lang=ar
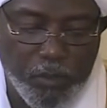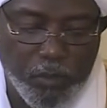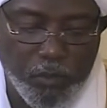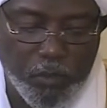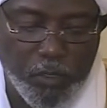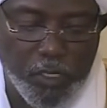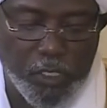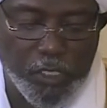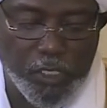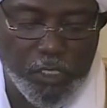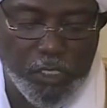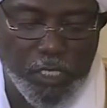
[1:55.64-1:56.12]

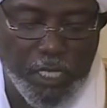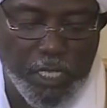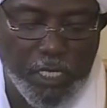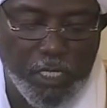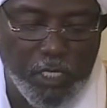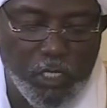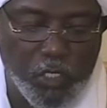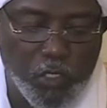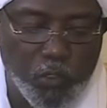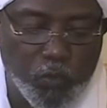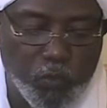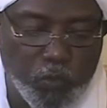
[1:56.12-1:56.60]

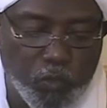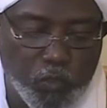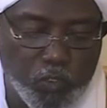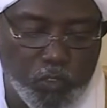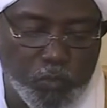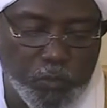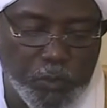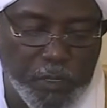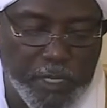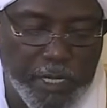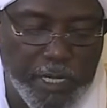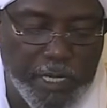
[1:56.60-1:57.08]
وإحياء
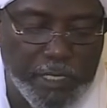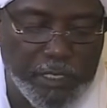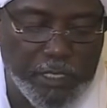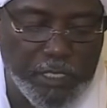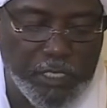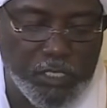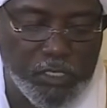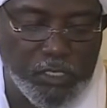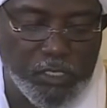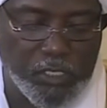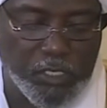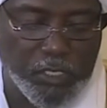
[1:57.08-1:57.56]
النفوس
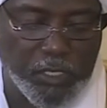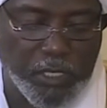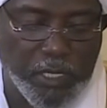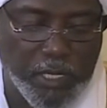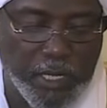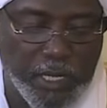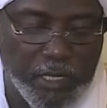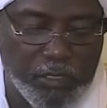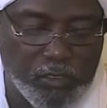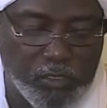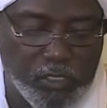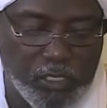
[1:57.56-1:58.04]
بهذه الذكرى
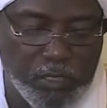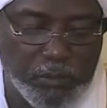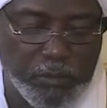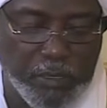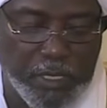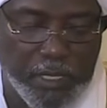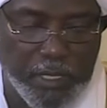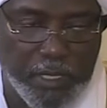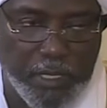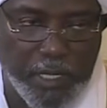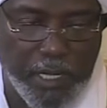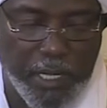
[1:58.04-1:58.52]

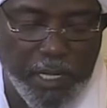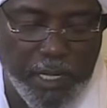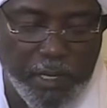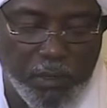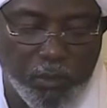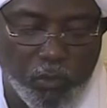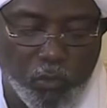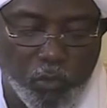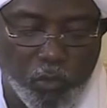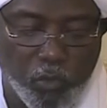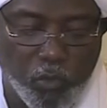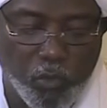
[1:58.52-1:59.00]
العظيمة على
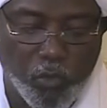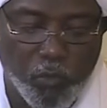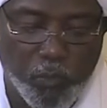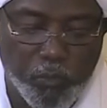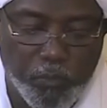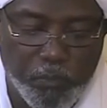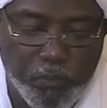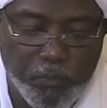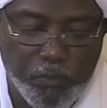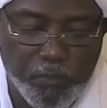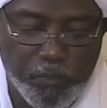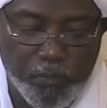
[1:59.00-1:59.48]
القلوب